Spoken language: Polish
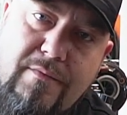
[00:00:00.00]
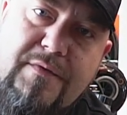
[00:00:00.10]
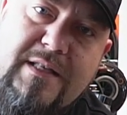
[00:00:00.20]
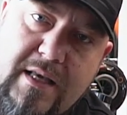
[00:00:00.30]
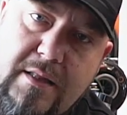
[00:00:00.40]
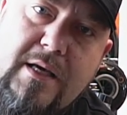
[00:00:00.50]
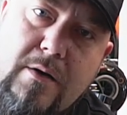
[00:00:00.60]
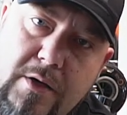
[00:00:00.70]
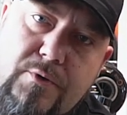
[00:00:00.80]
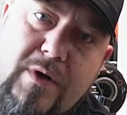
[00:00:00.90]
Wy w cenie
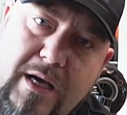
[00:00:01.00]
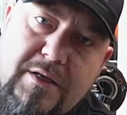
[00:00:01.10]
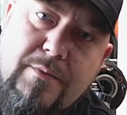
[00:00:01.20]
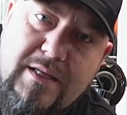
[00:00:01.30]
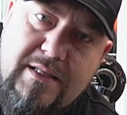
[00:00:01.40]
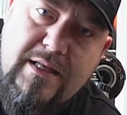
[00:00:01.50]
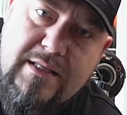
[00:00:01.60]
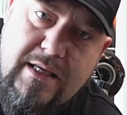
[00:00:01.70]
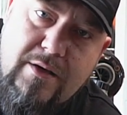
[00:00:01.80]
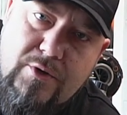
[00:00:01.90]
Tico nie szukajcie
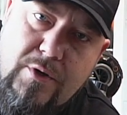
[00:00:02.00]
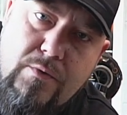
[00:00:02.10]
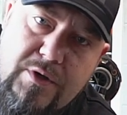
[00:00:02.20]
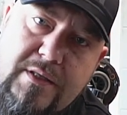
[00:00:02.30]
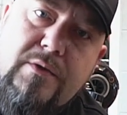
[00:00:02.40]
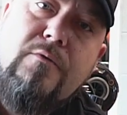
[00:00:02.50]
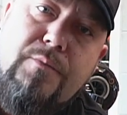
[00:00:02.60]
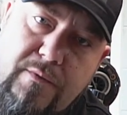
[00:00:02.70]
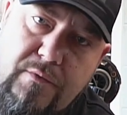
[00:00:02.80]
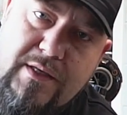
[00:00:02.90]
Mercedesa, nie oczekujcie cudów
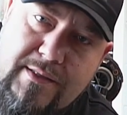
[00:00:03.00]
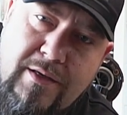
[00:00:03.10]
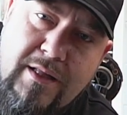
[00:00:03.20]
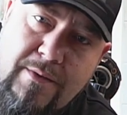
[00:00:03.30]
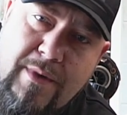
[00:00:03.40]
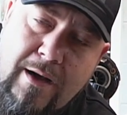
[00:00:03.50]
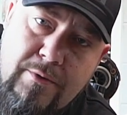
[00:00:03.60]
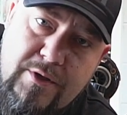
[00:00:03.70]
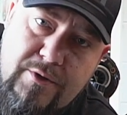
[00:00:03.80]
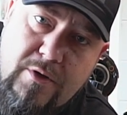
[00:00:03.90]
po 20-letnim
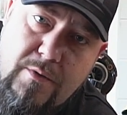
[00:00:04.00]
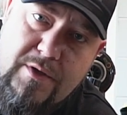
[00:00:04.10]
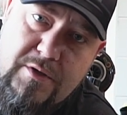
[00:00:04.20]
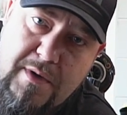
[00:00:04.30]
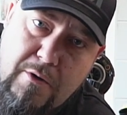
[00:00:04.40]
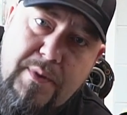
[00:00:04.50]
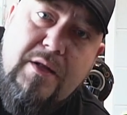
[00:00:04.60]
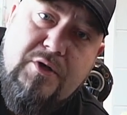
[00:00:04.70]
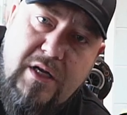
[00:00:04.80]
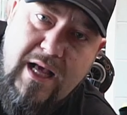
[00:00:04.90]
aucie, że ono będzie miało
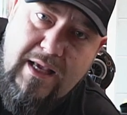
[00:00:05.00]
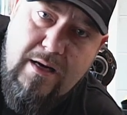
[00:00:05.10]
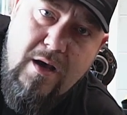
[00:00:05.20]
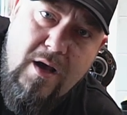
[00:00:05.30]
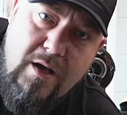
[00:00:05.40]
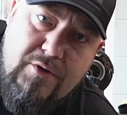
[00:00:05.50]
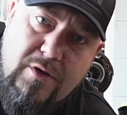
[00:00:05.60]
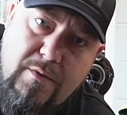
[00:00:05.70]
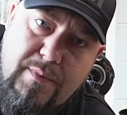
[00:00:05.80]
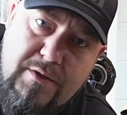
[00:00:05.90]
pierwszy lakier, że
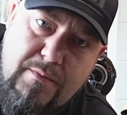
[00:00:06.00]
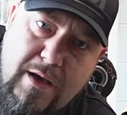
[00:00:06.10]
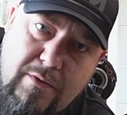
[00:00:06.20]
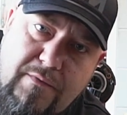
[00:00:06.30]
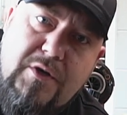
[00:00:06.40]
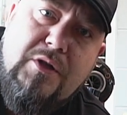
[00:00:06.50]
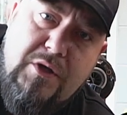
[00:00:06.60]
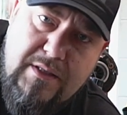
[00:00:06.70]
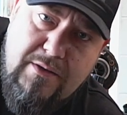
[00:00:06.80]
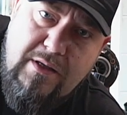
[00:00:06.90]
ono będzie miało 200
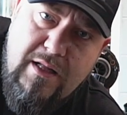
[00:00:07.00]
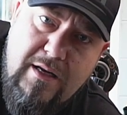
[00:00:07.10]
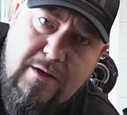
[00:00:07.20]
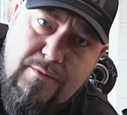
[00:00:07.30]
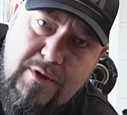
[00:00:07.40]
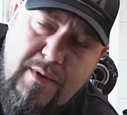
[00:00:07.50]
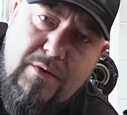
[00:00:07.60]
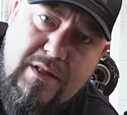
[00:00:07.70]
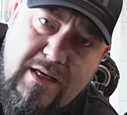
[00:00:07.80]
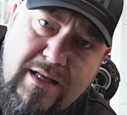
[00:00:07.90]
tysięcy oryginalnego
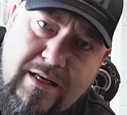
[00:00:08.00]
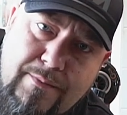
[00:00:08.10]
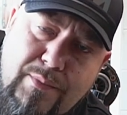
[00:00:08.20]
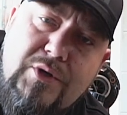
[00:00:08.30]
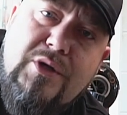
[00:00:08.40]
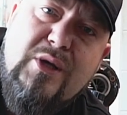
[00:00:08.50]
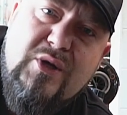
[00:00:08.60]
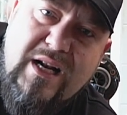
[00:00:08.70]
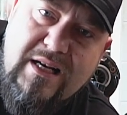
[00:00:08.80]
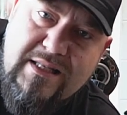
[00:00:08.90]
przebiegu i tak dalej. Bądźcie
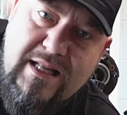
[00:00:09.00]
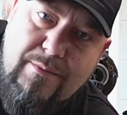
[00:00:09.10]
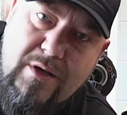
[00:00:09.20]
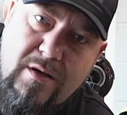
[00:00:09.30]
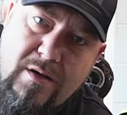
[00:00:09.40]
też realistami.